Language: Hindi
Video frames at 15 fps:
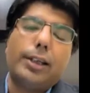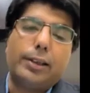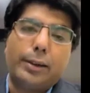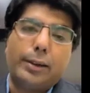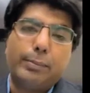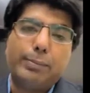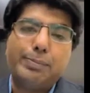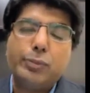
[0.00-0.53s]
के
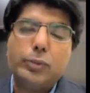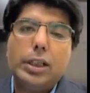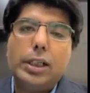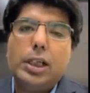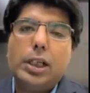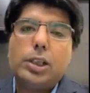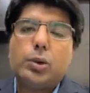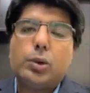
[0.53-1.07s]
अंदर
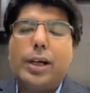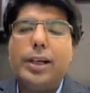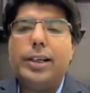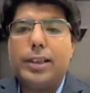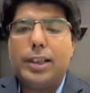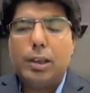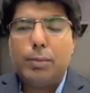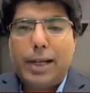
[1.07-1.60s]
सो आई
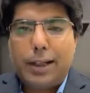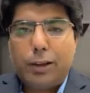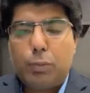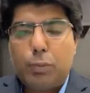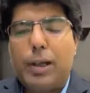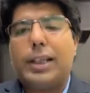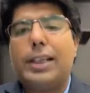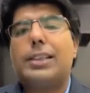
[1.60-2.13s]
रिटर्न बैक टू
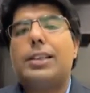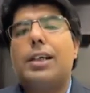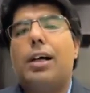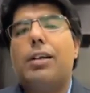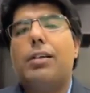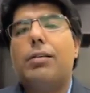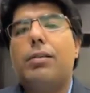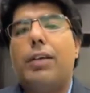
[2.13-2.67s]

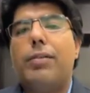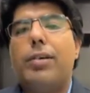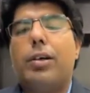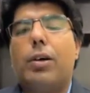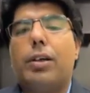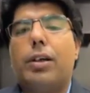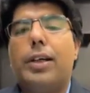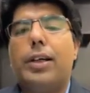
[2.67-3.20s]
पाकिस्तान हैविंग
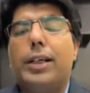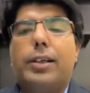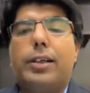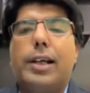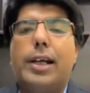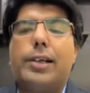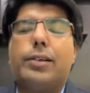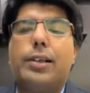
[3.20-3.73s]
गॉट एन
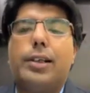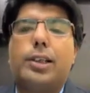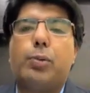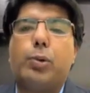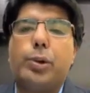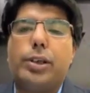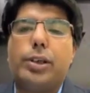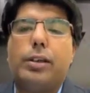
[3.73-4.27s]
इंटरनेशनल
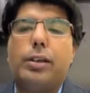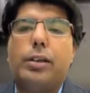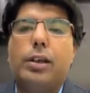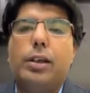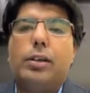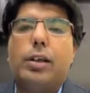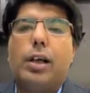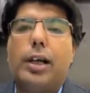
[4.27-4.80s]
एक्सपोजर
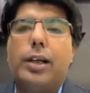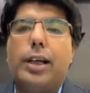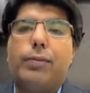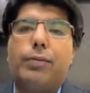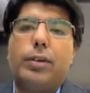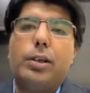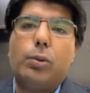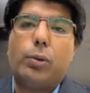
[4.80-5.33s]
आई
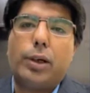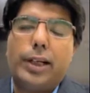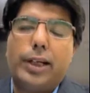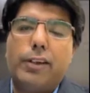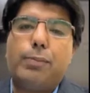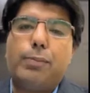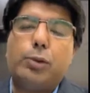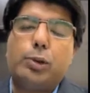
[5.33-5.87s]
लेफ्ट अ
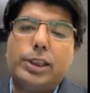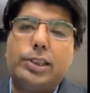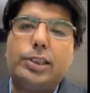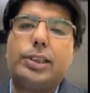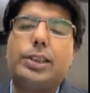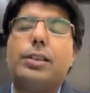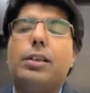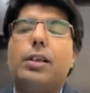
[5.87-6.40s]
लुक्रेटिव
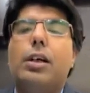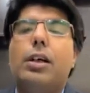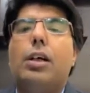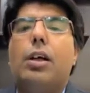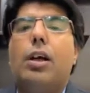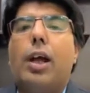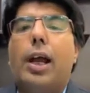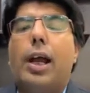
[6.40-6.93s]
पोजिशन
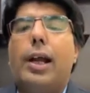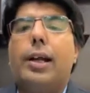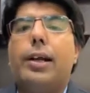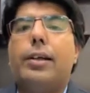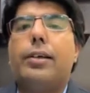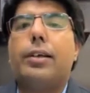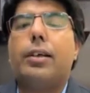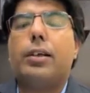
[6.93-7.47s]

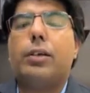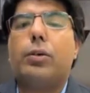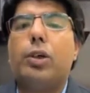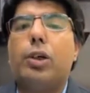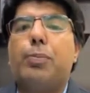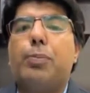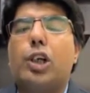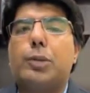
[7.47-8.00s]
एंड
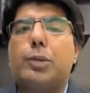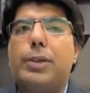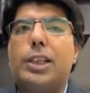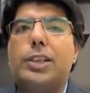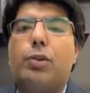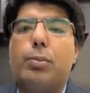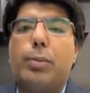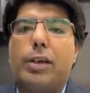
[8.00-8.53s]
गुड
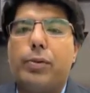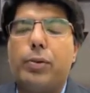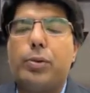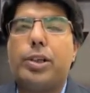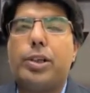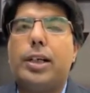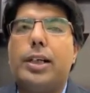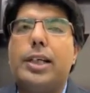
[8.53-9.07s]
प्रोस्पेक्ट फॉर माई
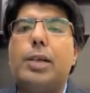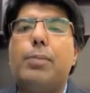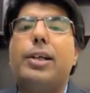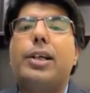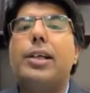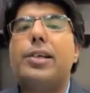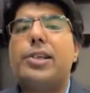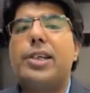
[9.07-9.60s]
फ्यूचर
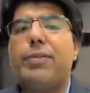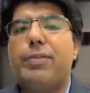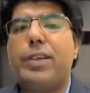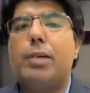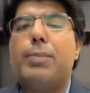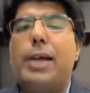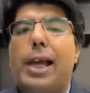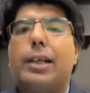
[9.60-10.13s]
अल्टीमेटली
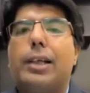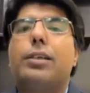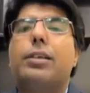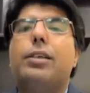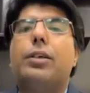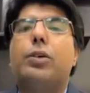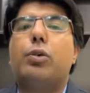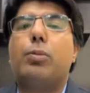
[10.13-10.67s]
शिफ्टिंग बैक
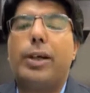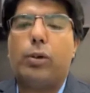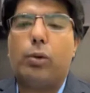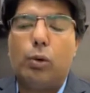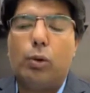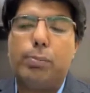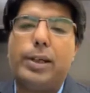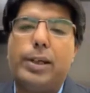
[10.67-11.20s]
टू माई
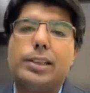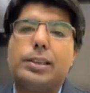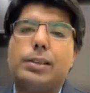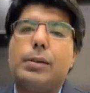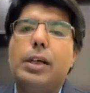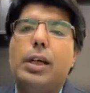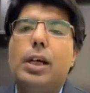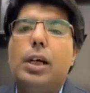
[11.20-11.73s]
होम बेस
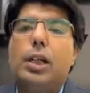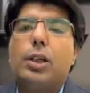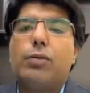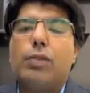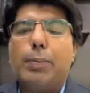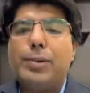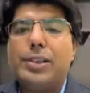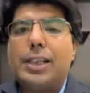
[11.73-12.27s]
तो
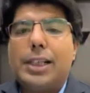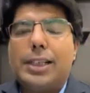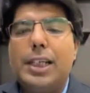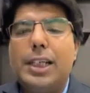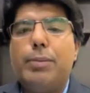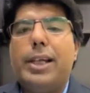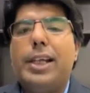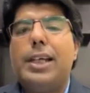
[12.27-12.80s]
वापस आते
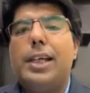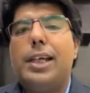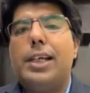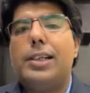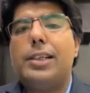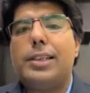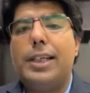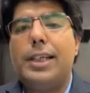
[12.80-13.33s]
ही मैंने ये
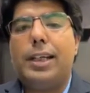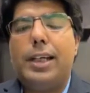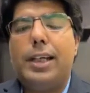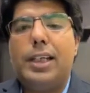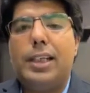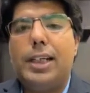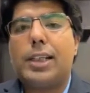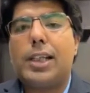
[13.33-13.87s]
डिसीजन
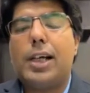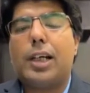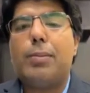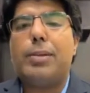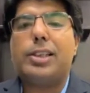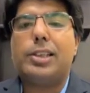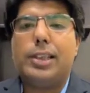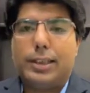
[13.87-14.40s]
ले लिया था कि
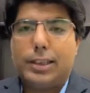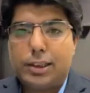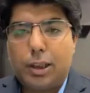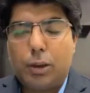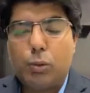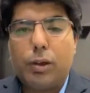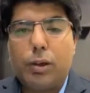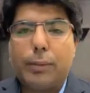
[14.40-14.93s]
मैं सी एस एस
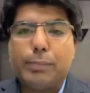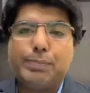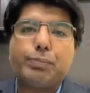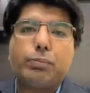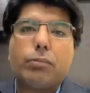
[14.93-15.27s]
करूंगा